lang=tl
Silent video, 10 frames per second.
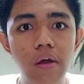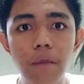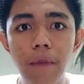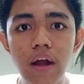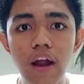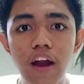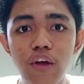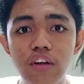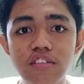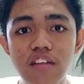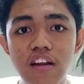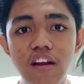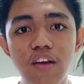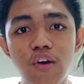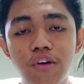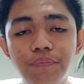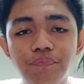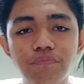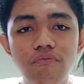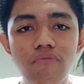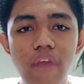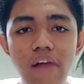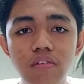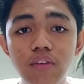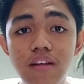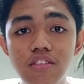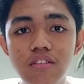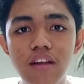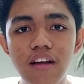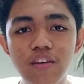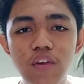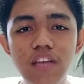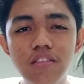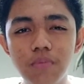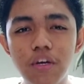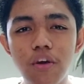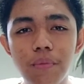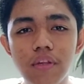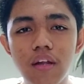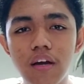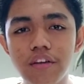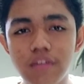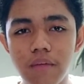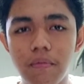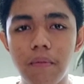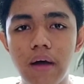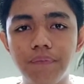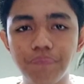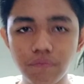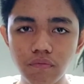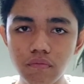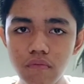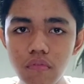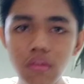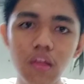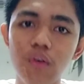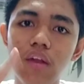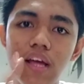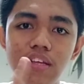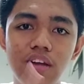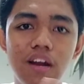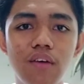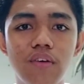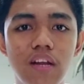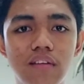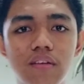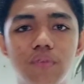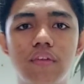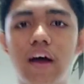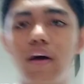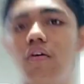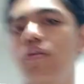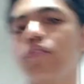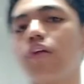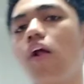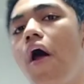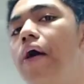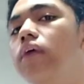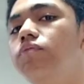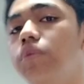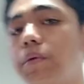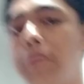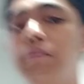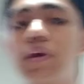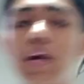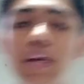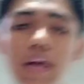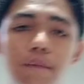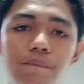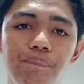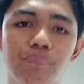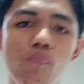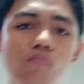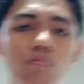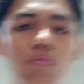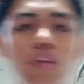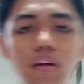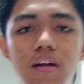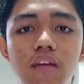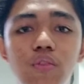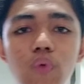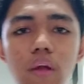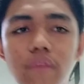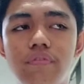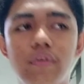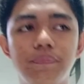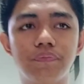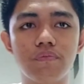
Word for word: Ipakilala ko yung sarili ko. Yung age na lang. Yung age, mag-comment na lang kayo sa ibaba. Wala na lang kung ilang taon na ako. Remember, I am grade 12.